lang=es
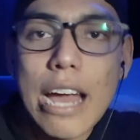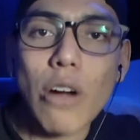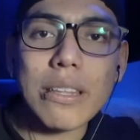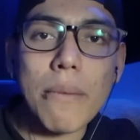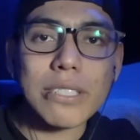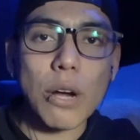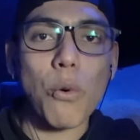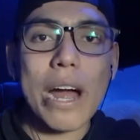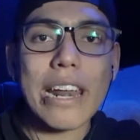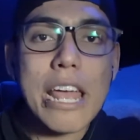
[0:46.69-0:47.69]
Ahorita vamos a
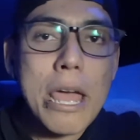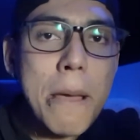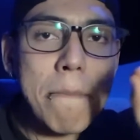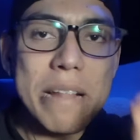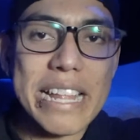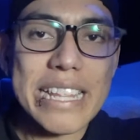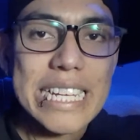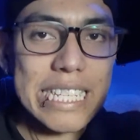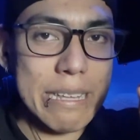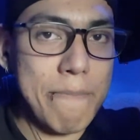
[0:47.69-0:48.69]
jugar
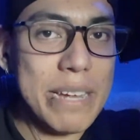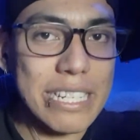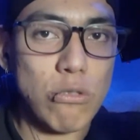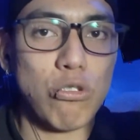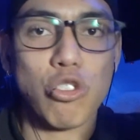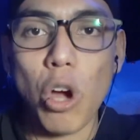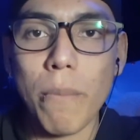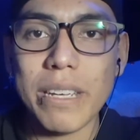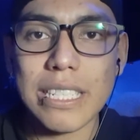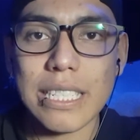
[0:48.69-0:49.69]
Plantas versus
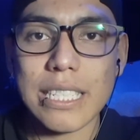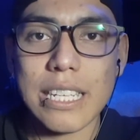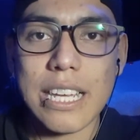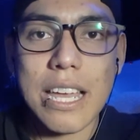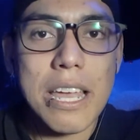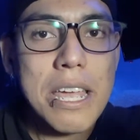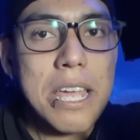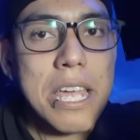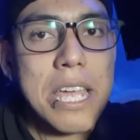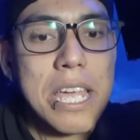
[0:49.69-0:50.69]
Zombies.
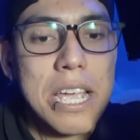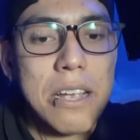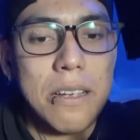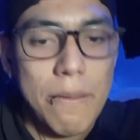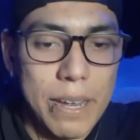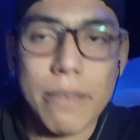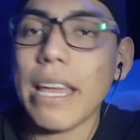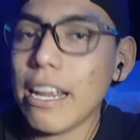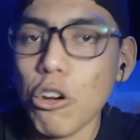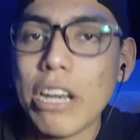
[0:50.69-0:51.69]
A ver,
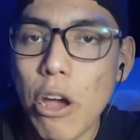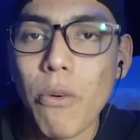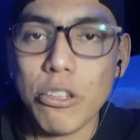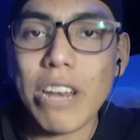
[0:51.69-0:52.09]
déjenlo leo, güey.